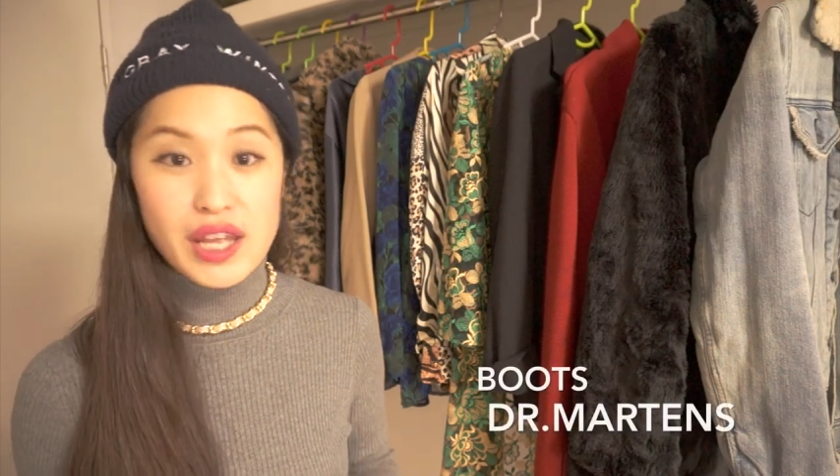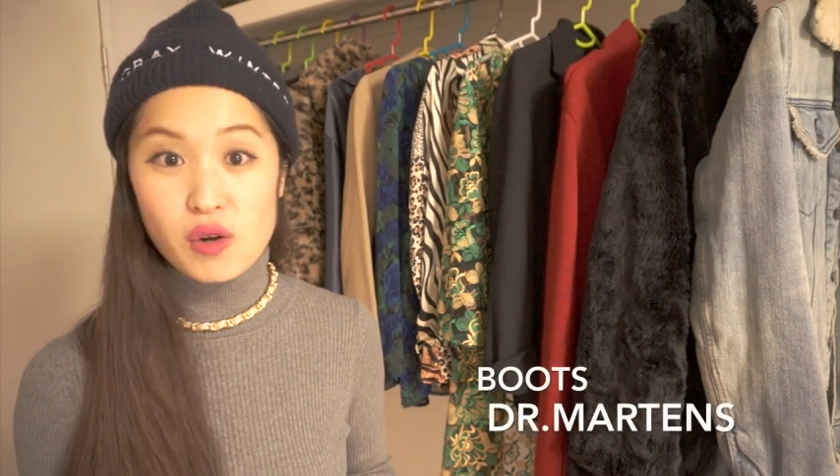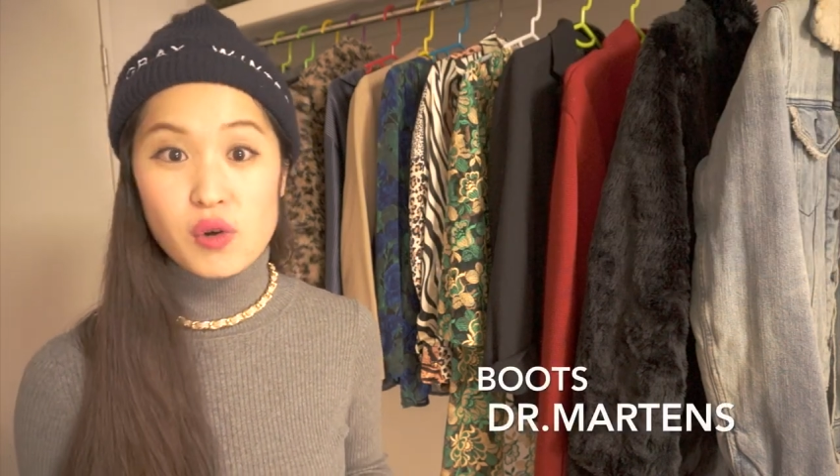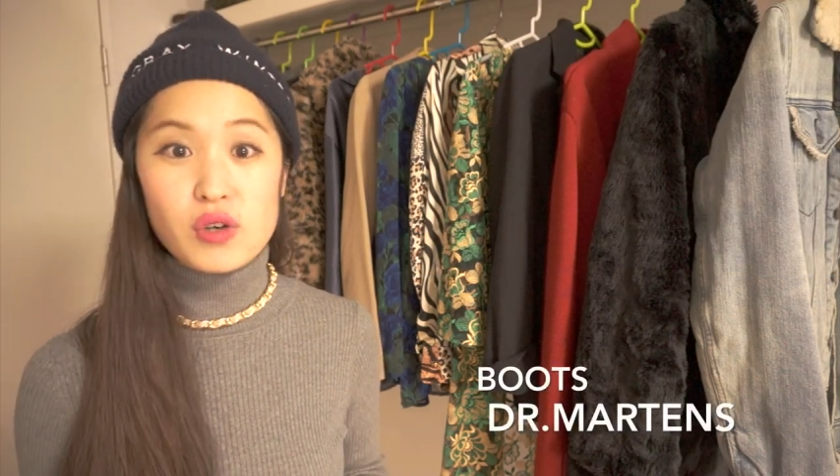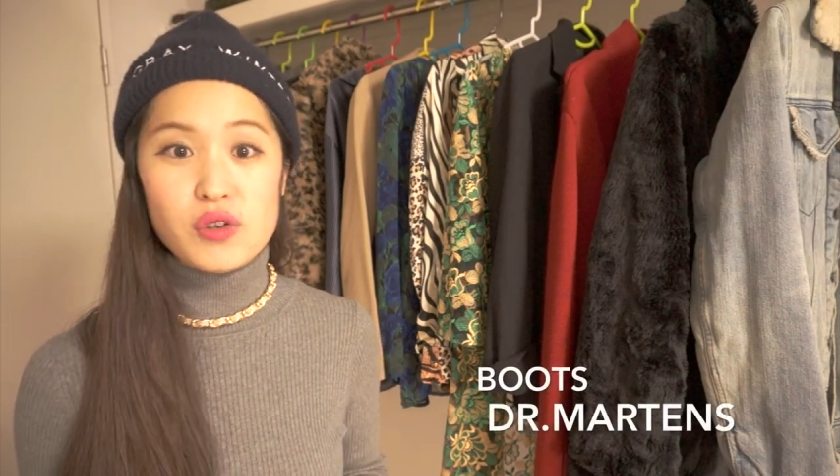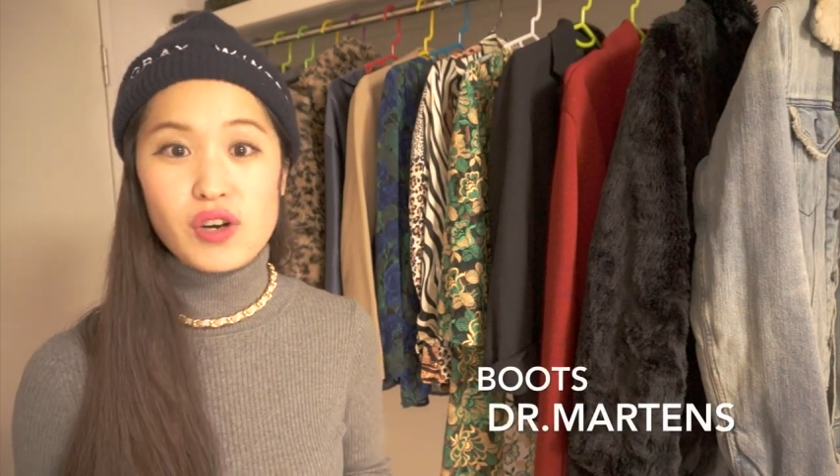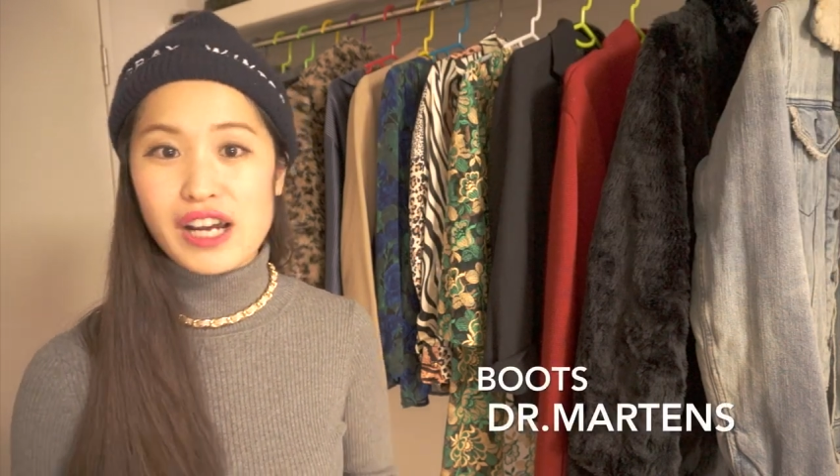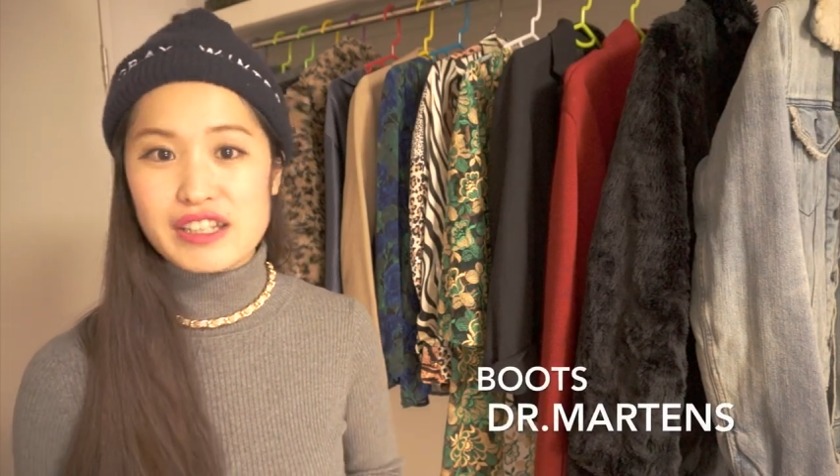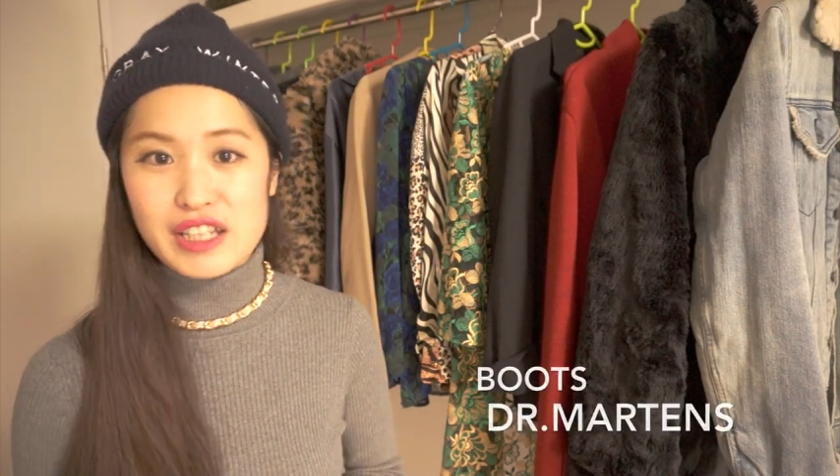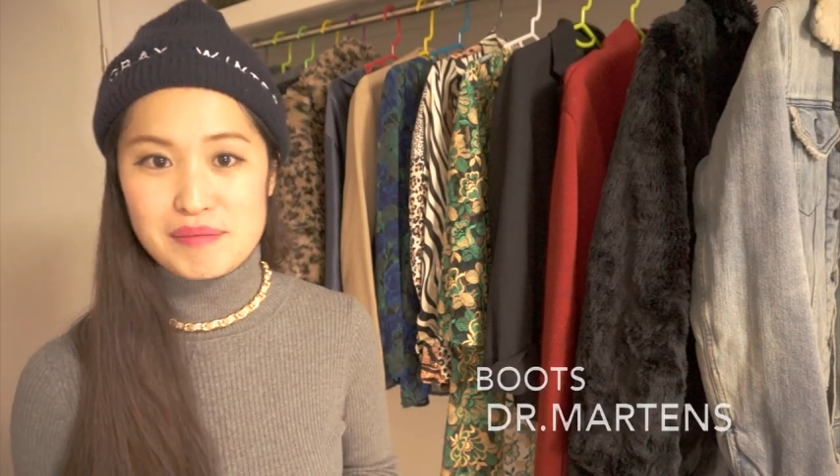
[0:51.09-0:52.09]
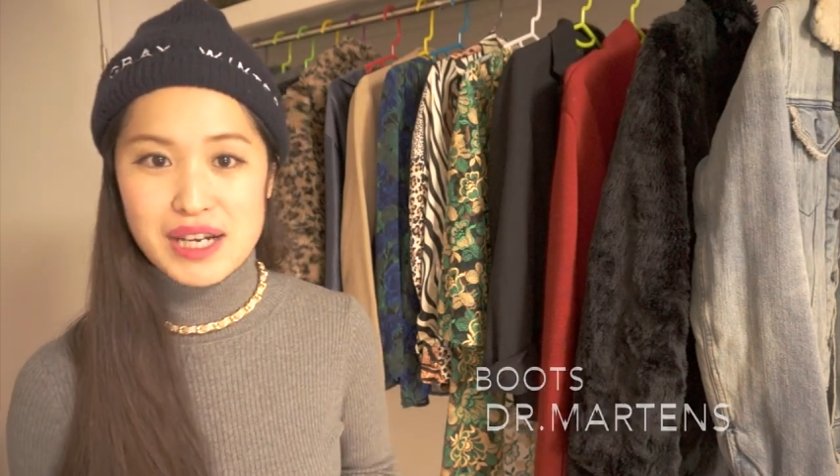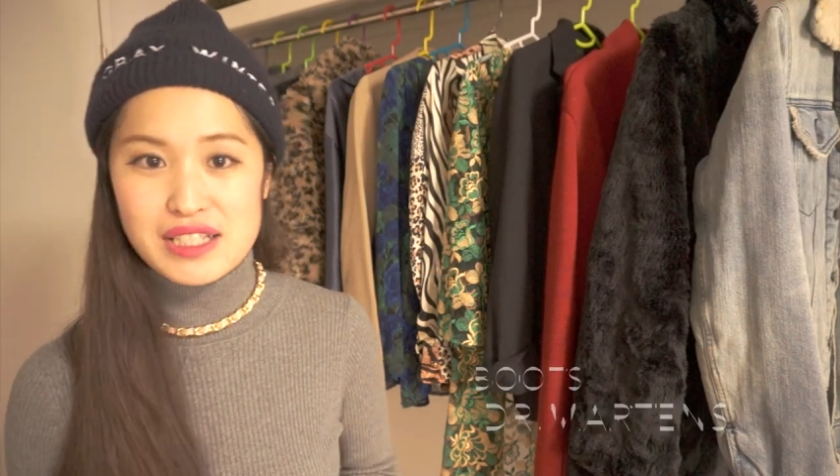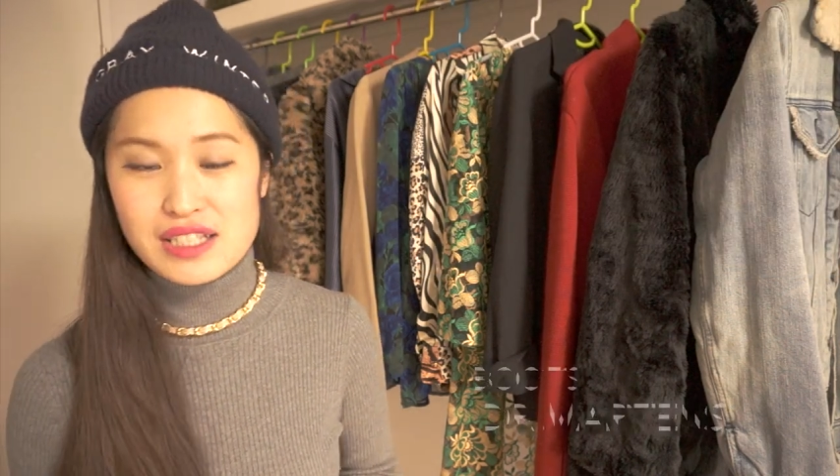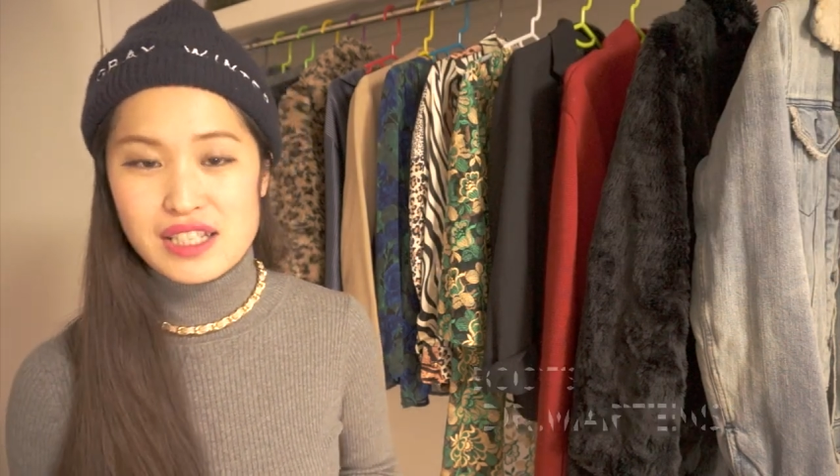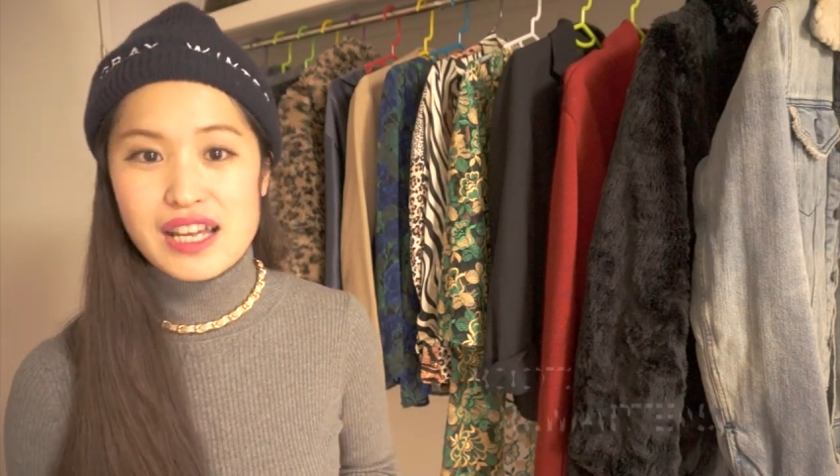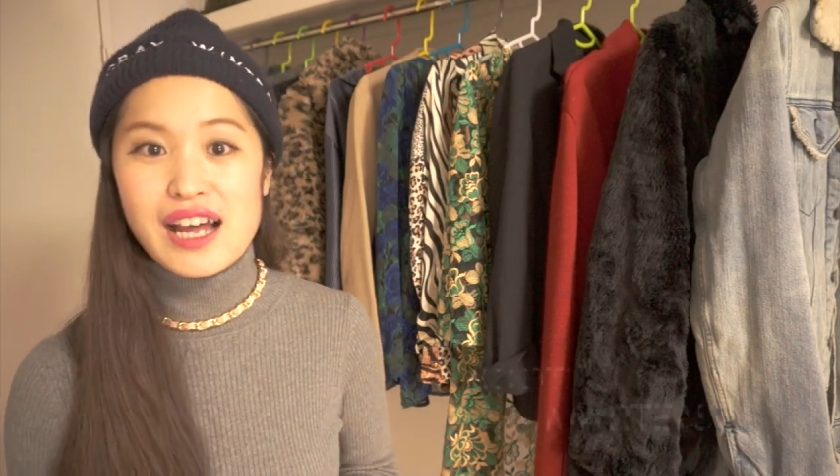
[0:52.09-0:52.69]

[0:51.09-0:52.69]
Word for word: 10ホールを履いています。